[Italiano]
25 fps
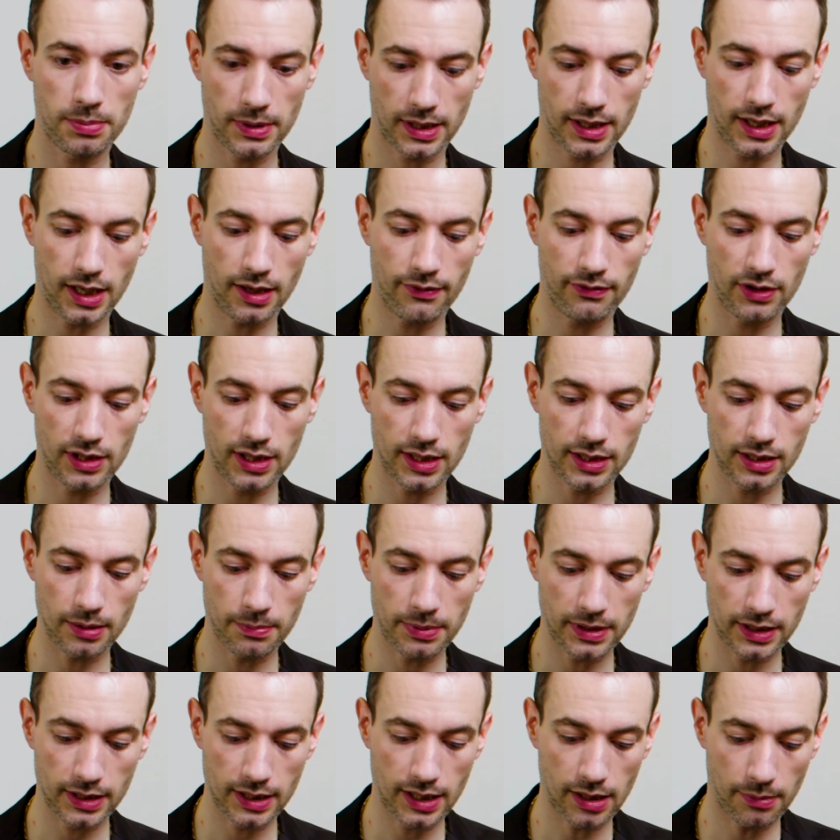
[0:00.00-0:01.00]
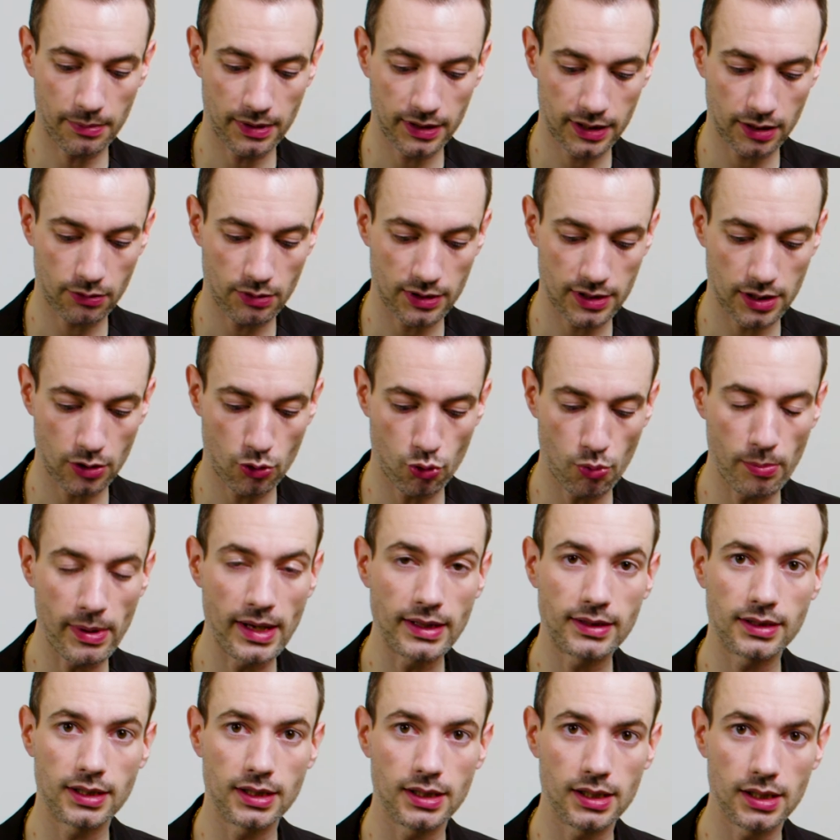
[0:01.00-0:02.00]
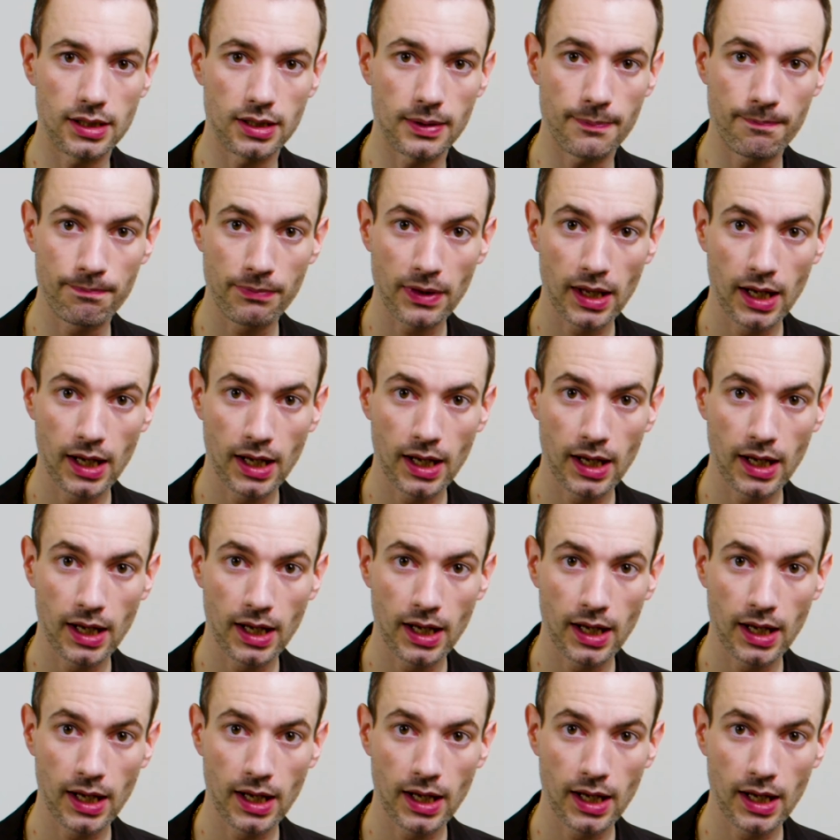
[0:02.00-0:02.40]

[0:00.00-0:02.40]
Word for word: Perché vedete praticamente questi cubetti di...